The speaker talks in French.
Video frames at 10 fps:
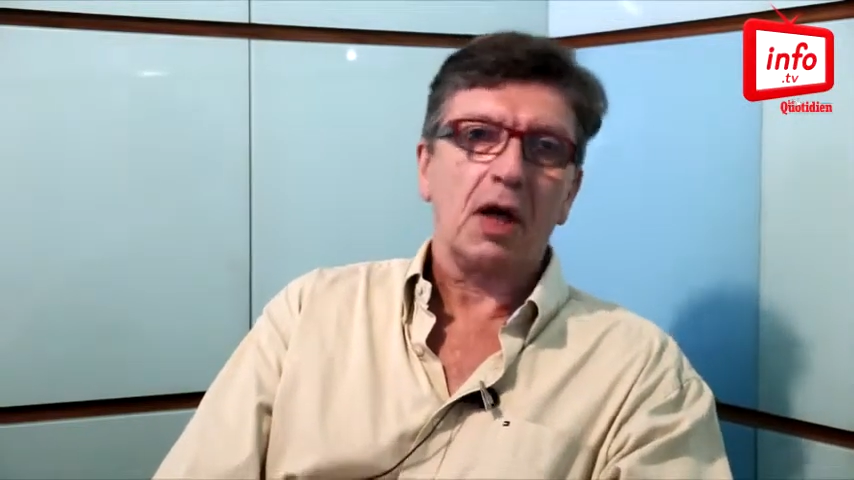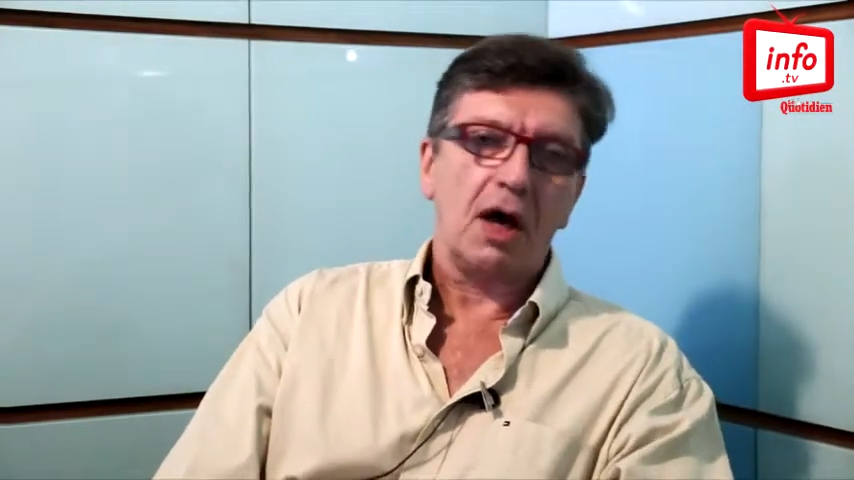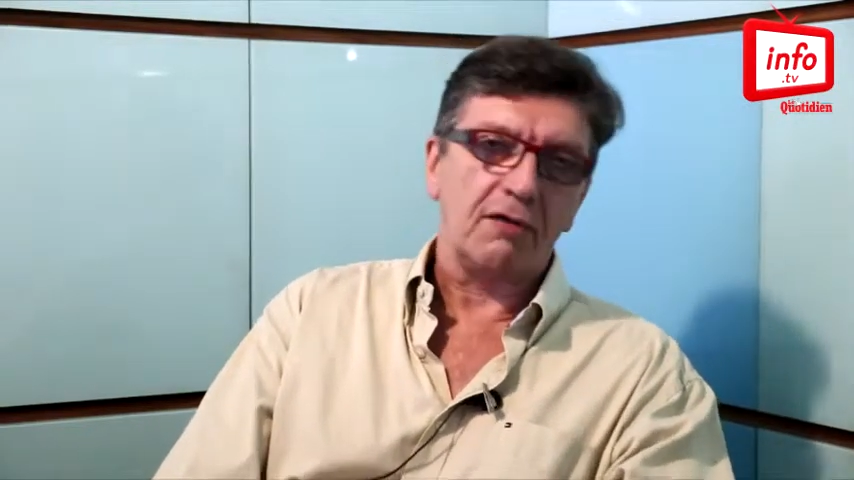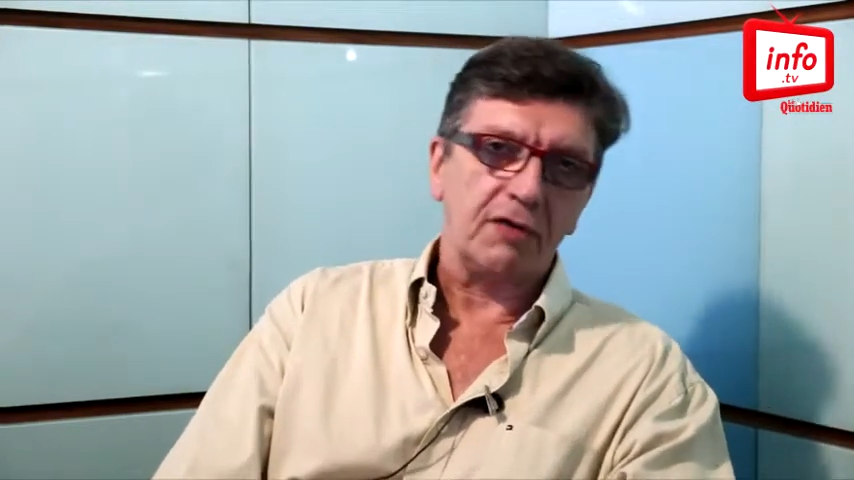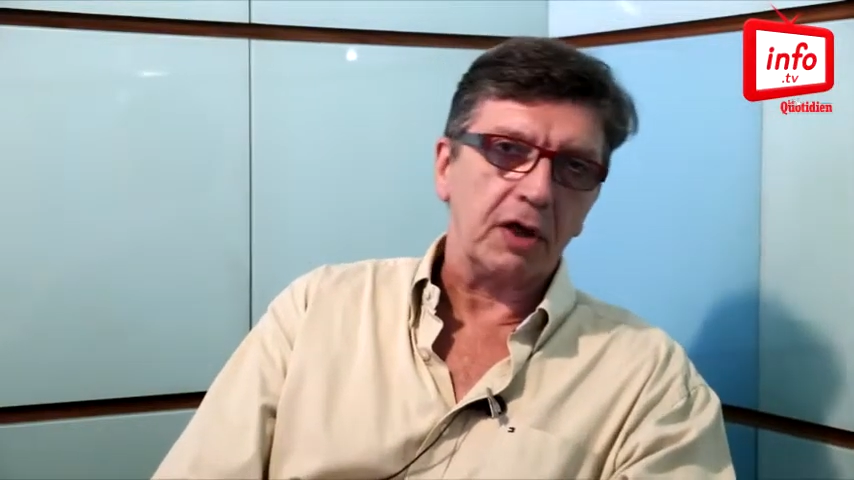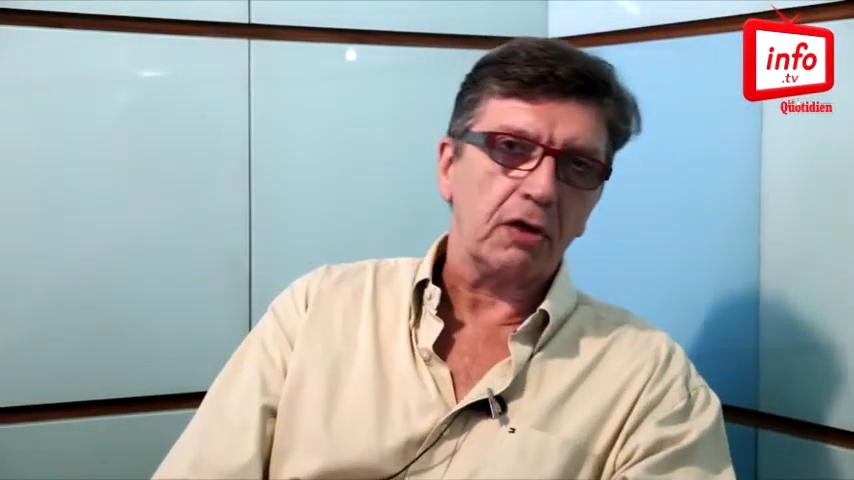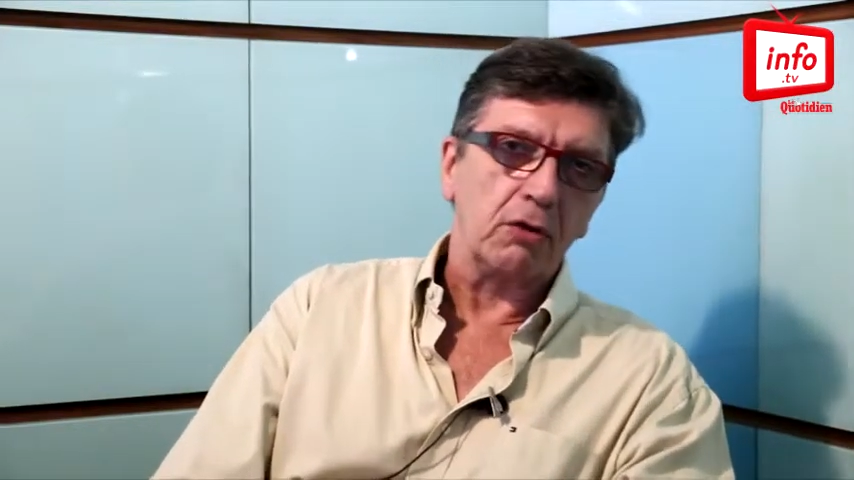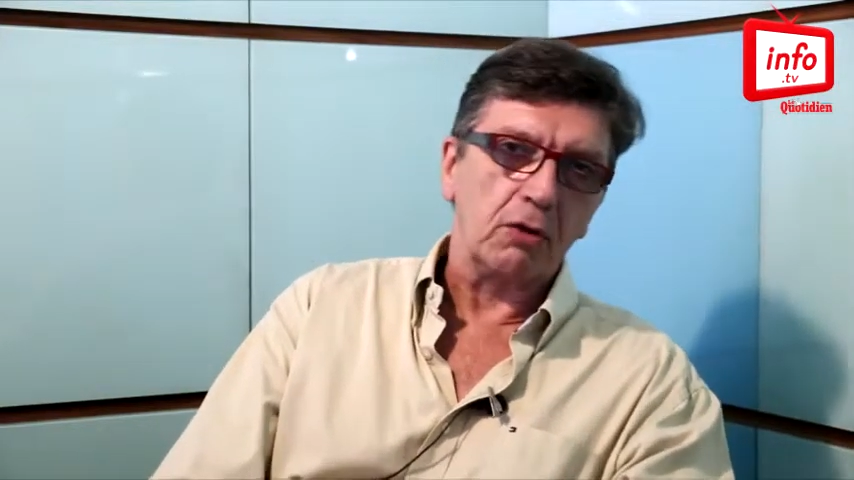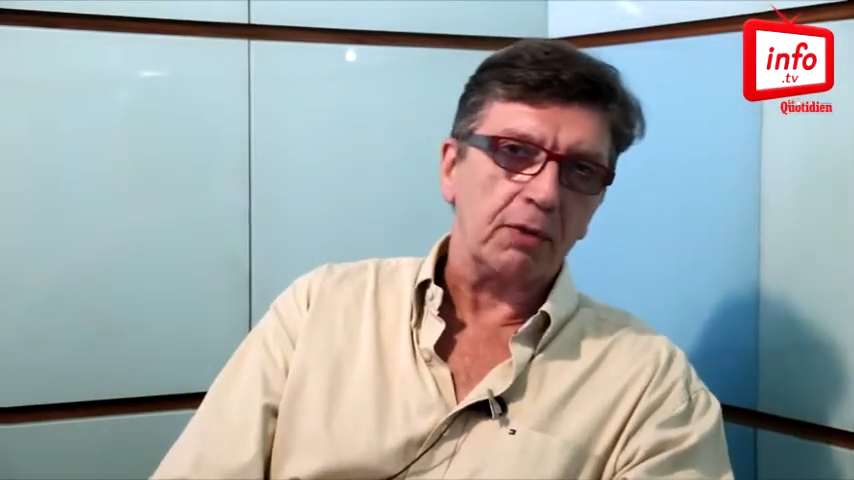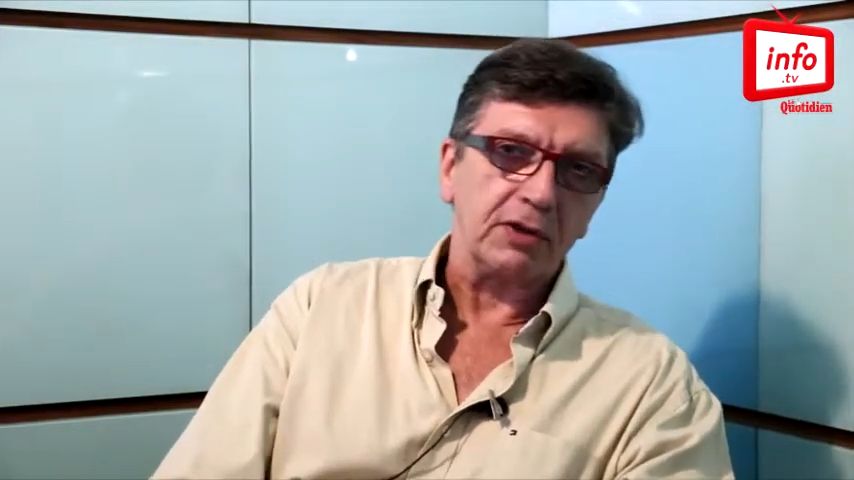avec
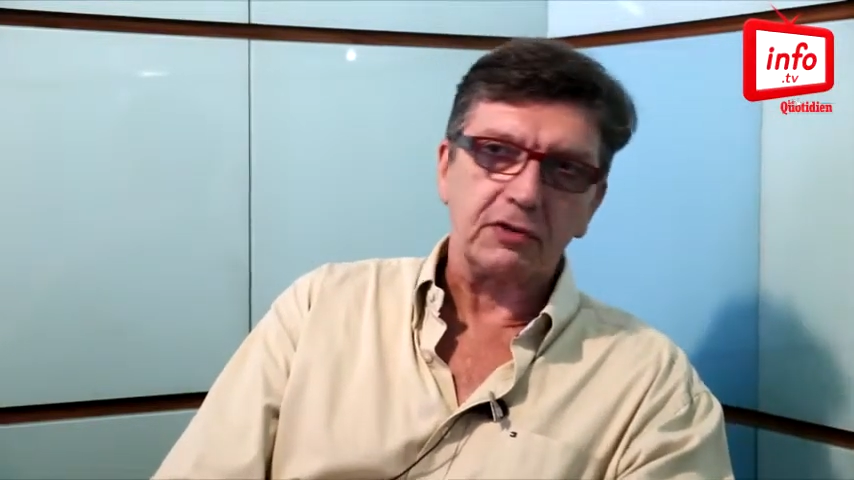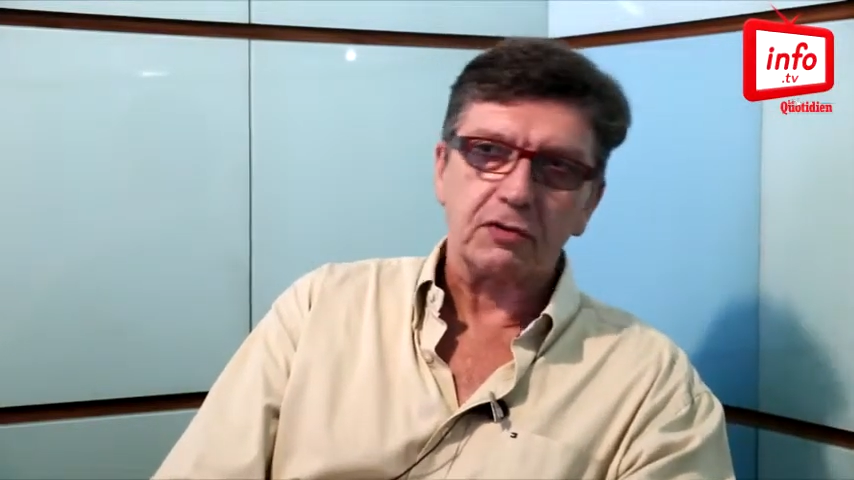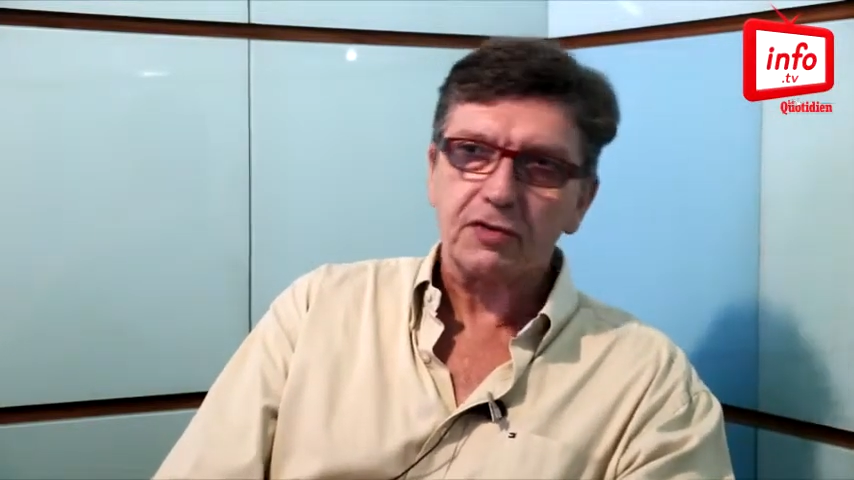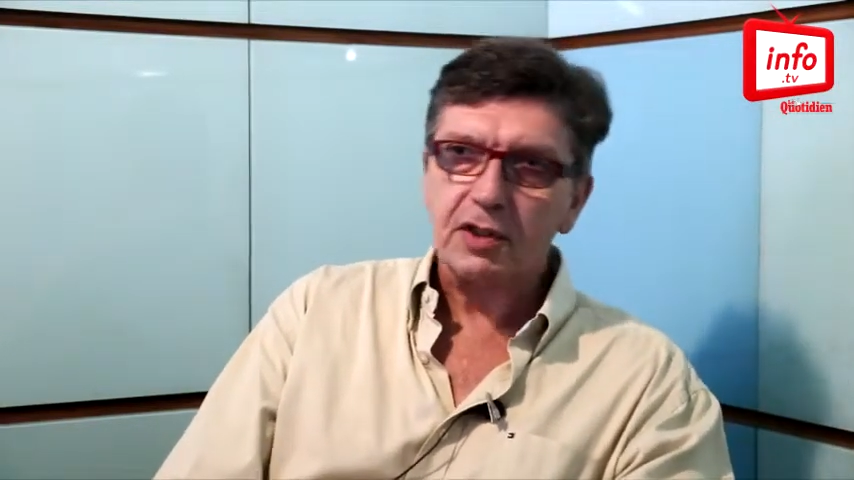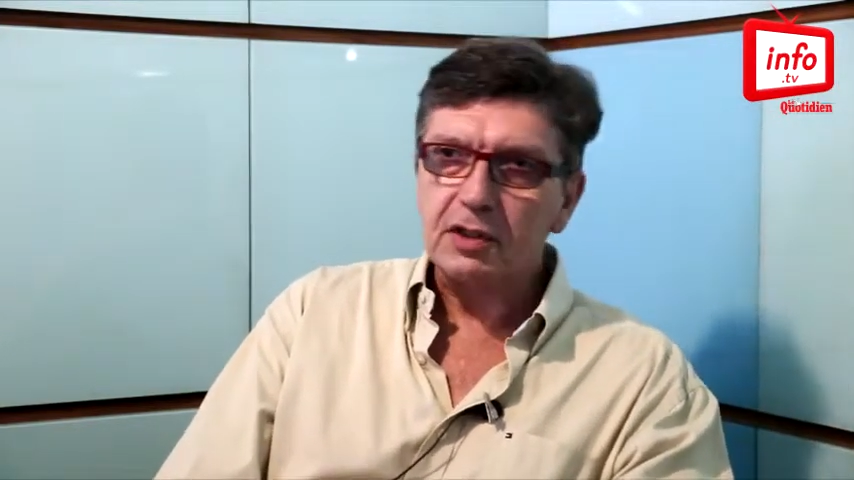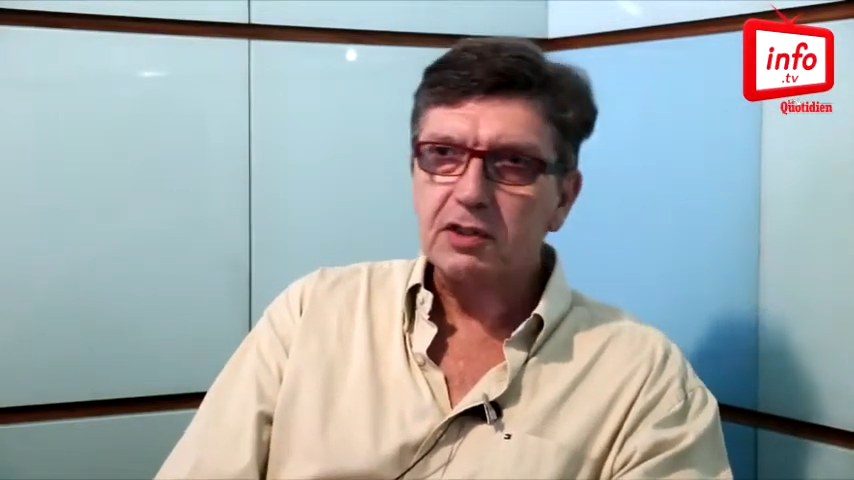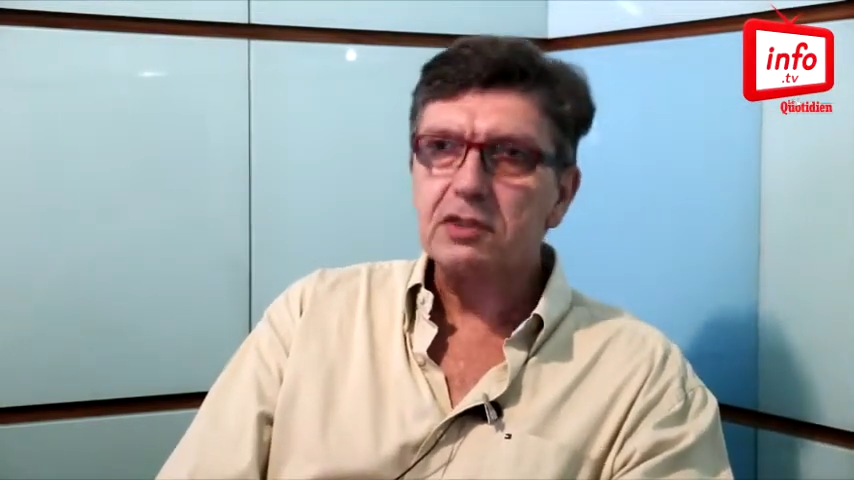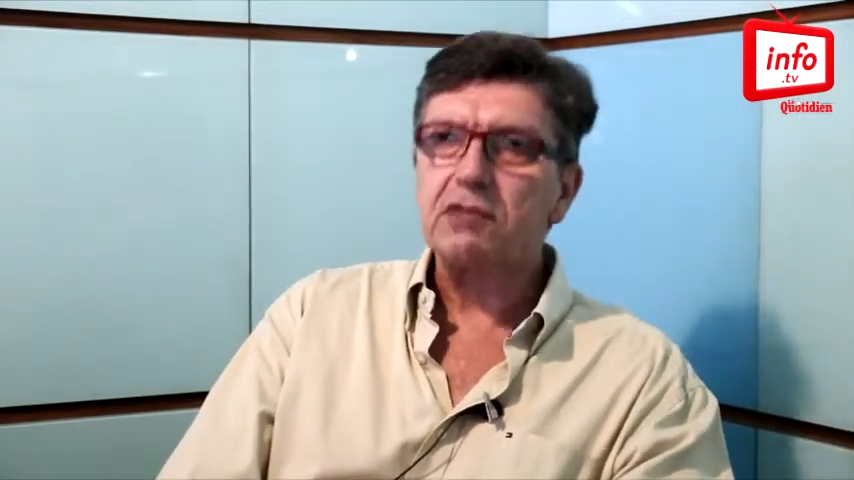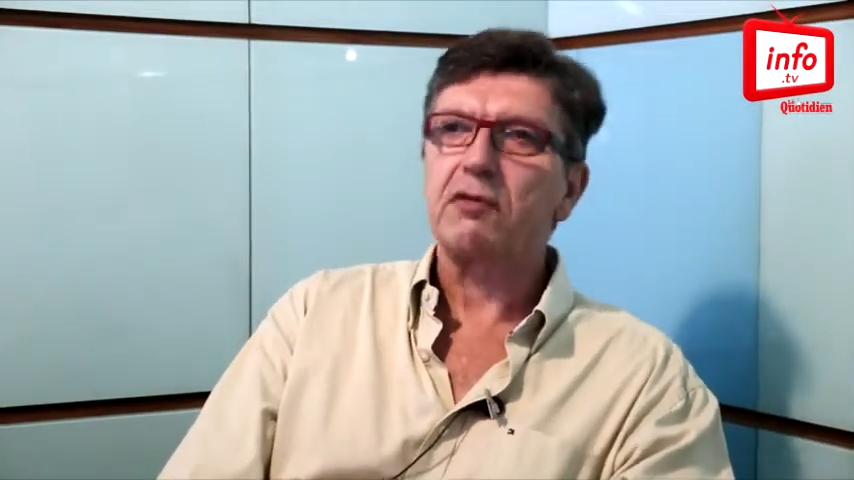le Parti socialiste,